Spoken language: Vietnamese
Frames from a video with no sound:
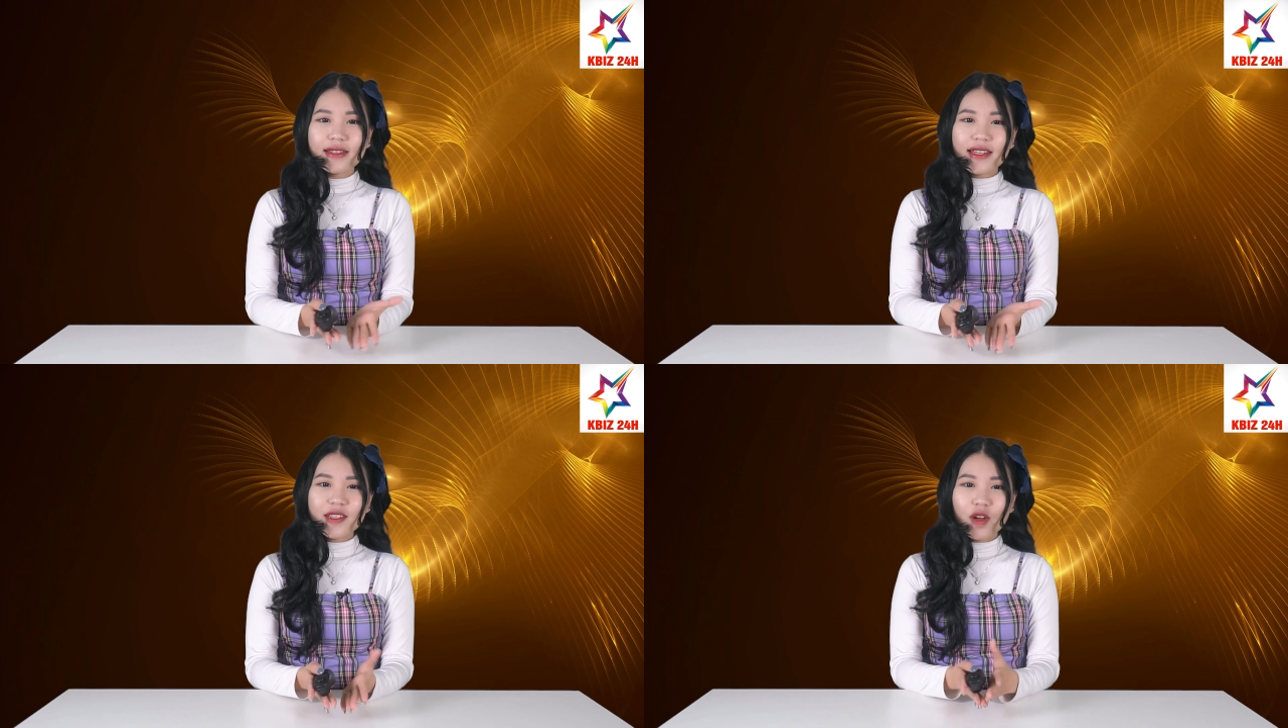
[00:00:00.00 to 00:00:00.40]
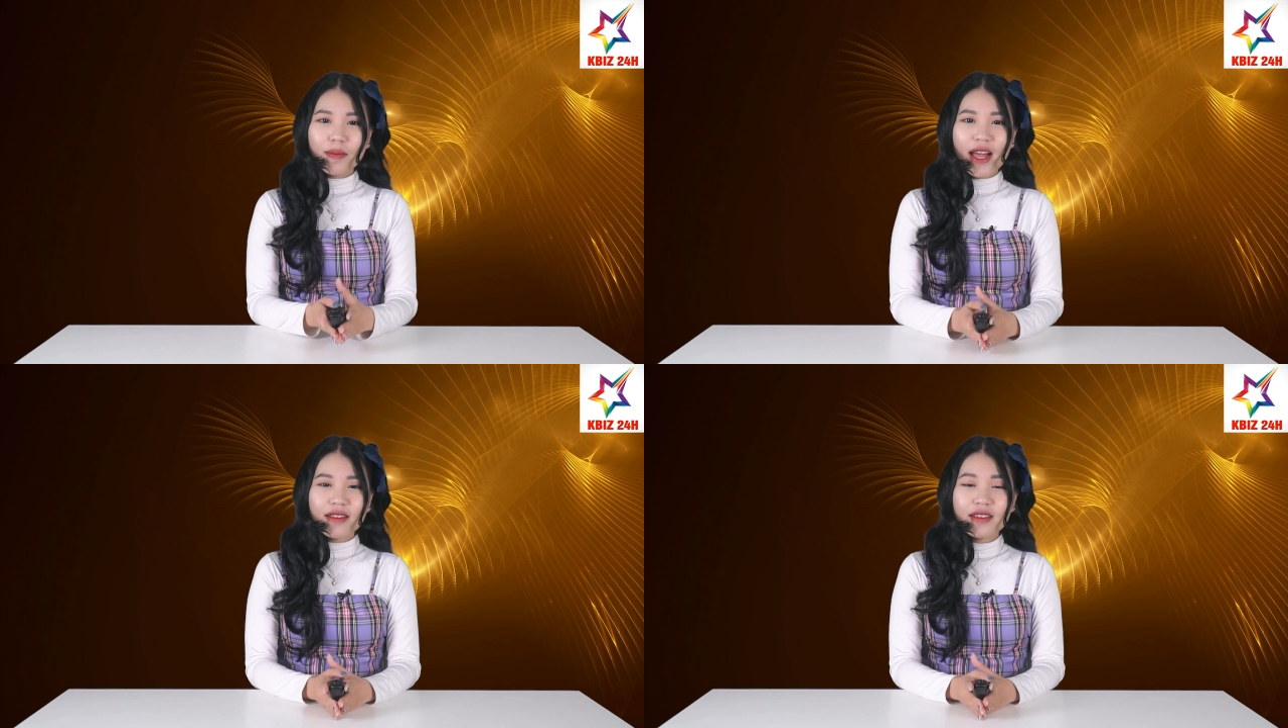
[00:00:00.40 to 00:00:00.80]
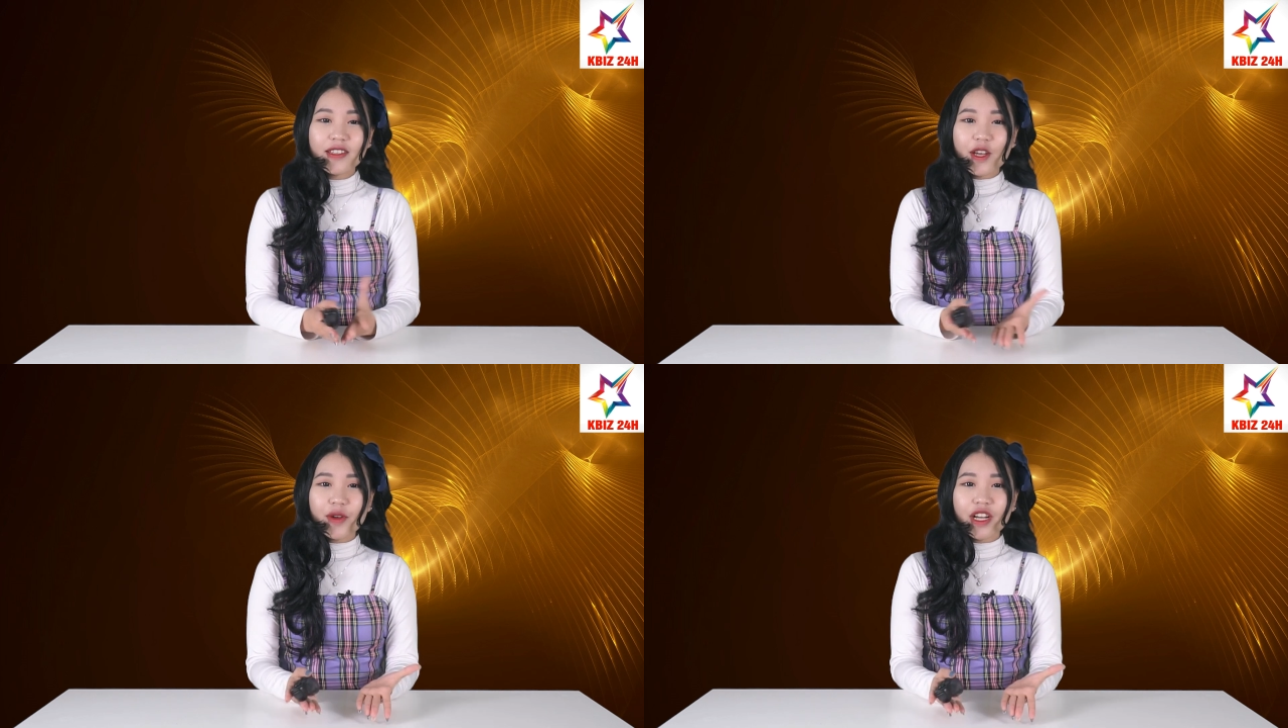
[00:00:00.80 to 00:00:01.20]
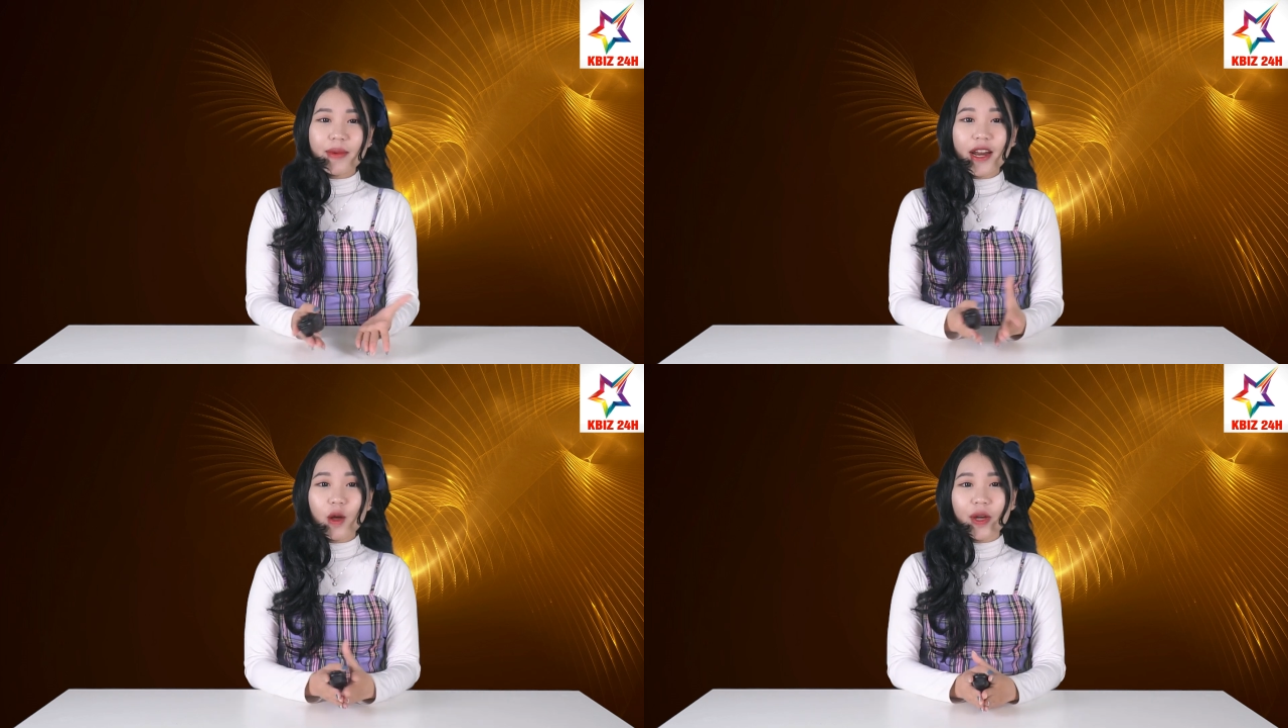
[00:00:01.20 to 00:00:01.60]
Xin chào các bạn, chào mừng các
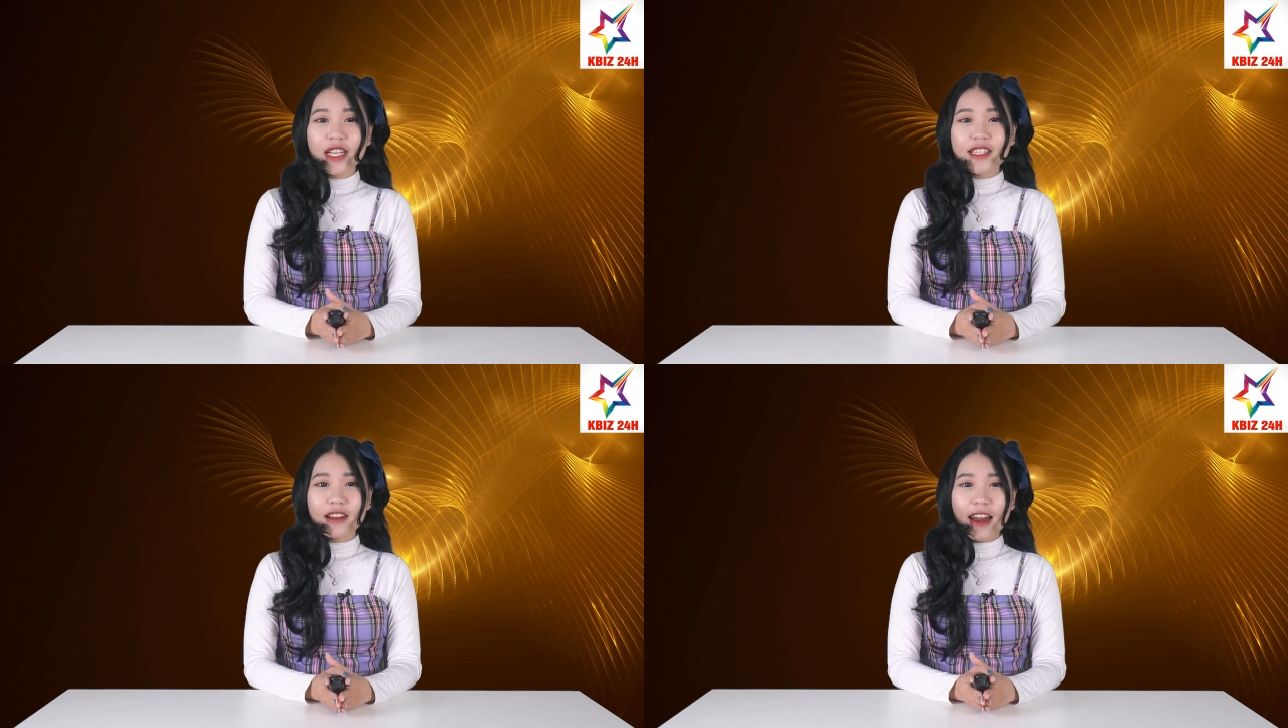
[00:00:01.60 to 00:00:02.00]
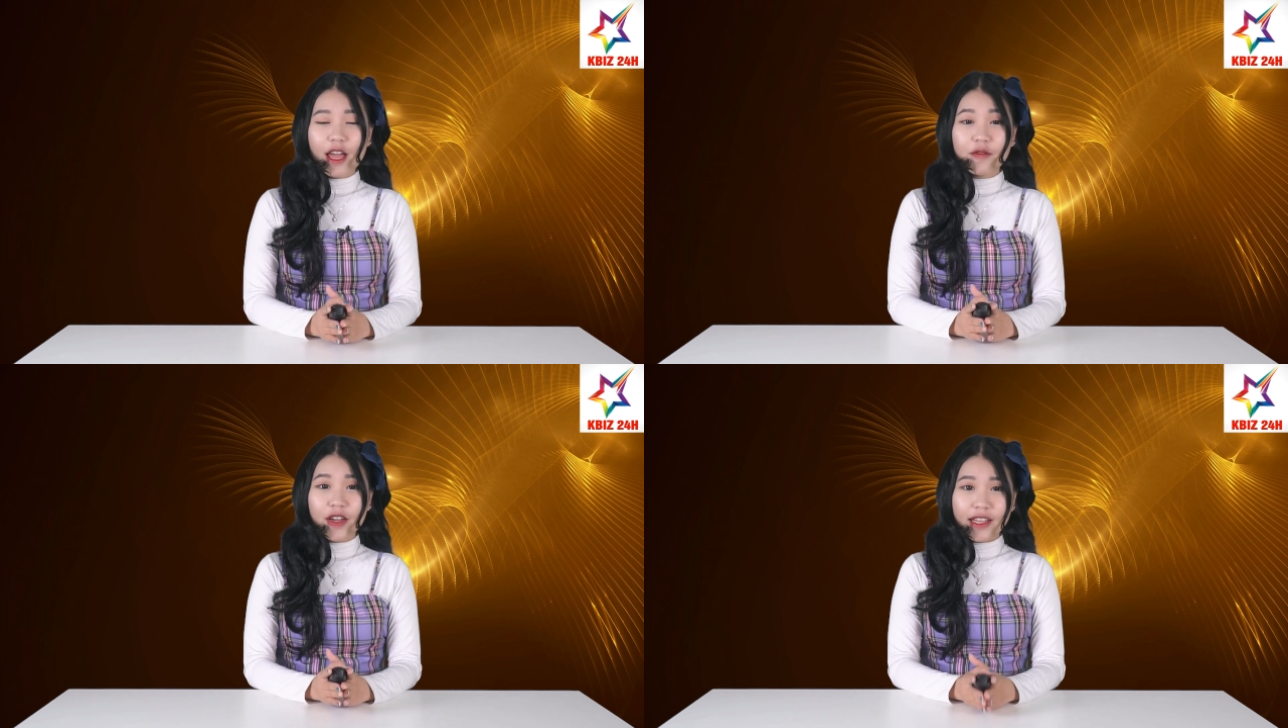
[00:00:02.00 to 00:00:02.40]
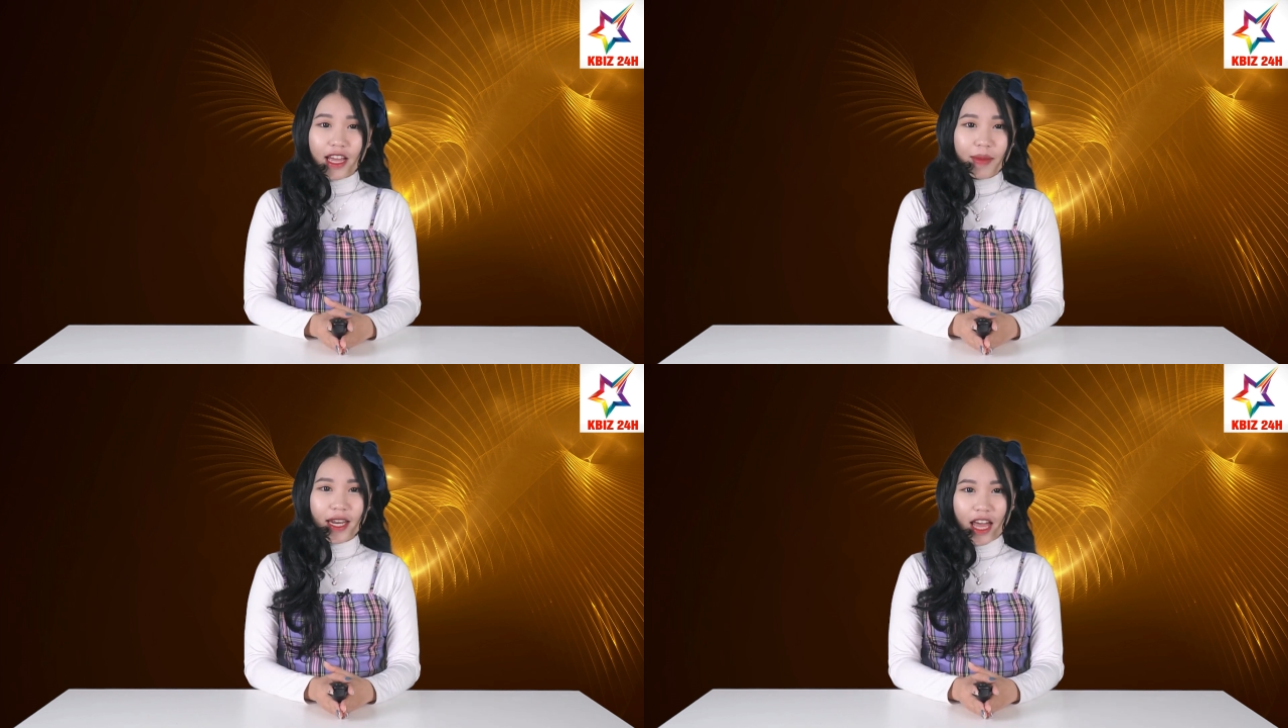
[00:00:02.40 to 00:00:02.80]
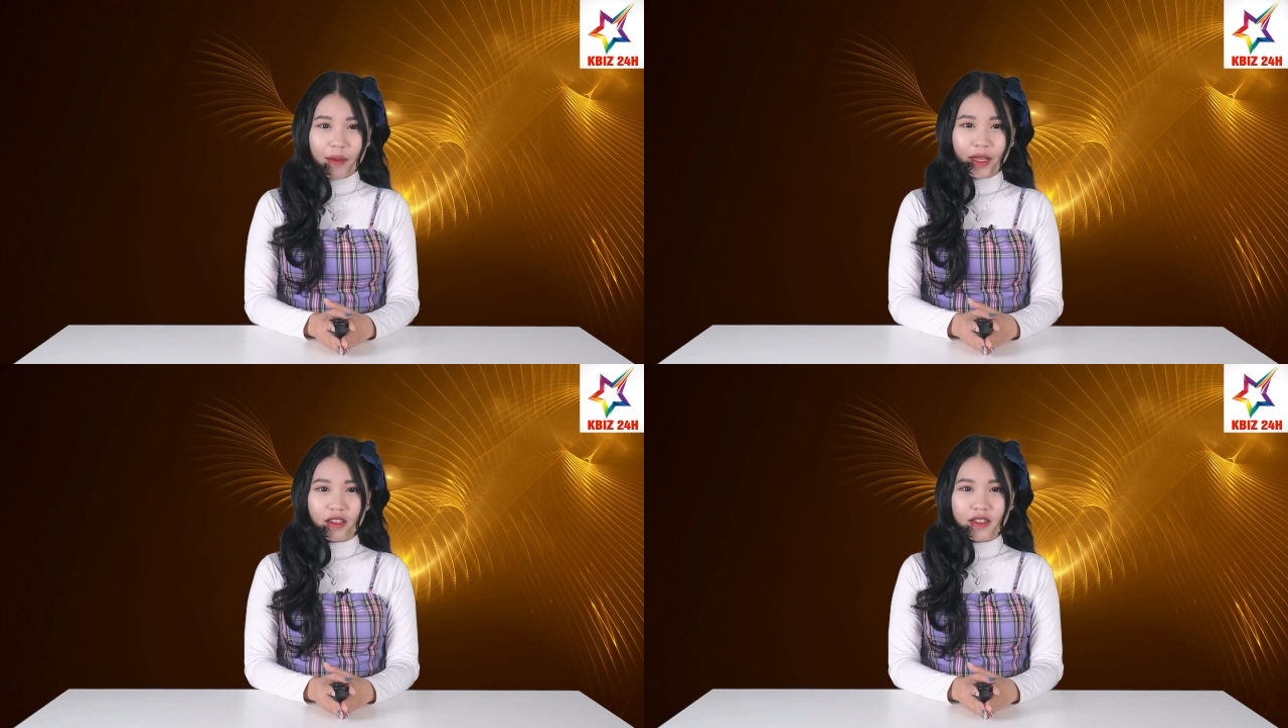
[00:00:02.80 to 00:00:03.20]
bạn đã quay trở lại với KBIZ
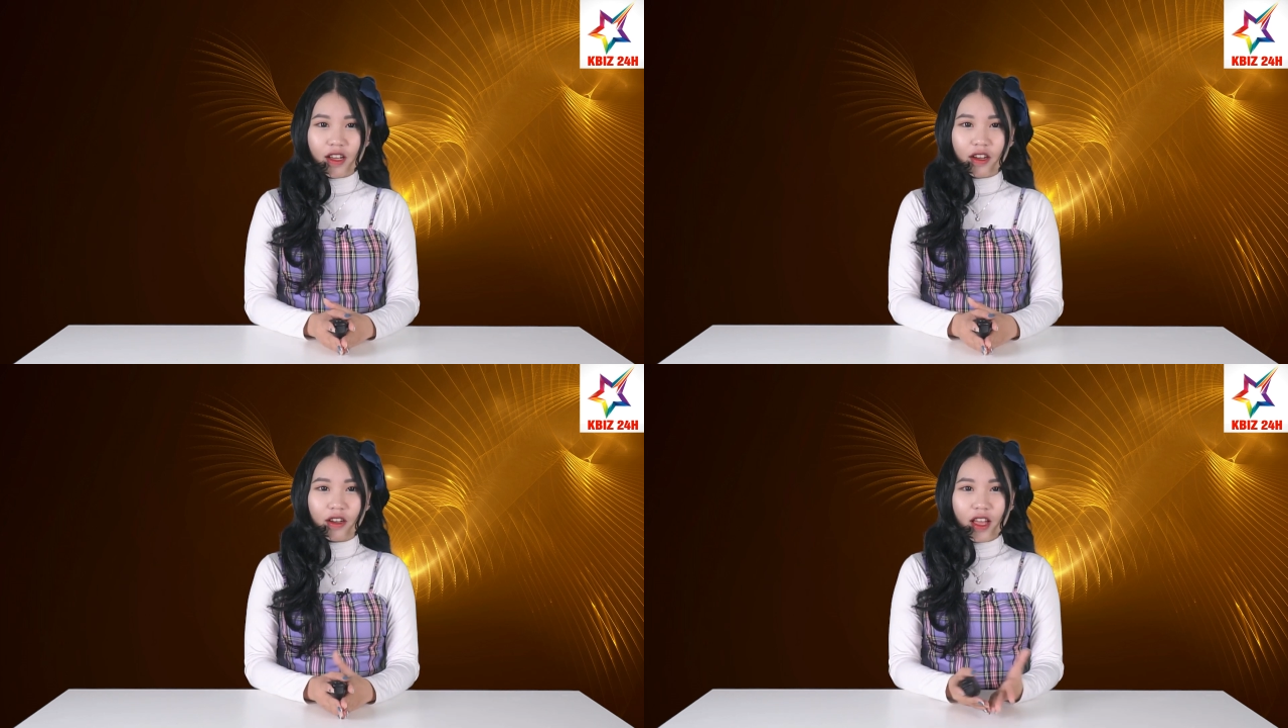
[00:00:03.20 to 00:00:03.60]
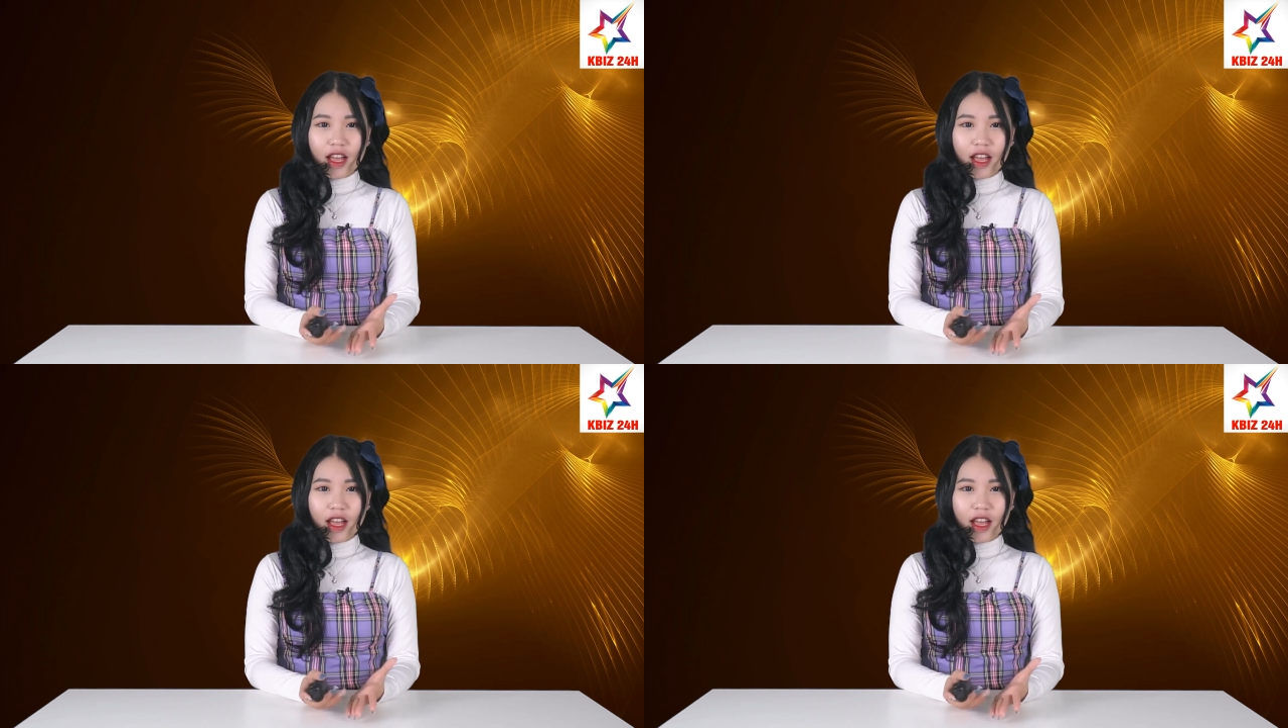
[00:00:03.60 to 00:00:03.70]
hai mươi tư giờ,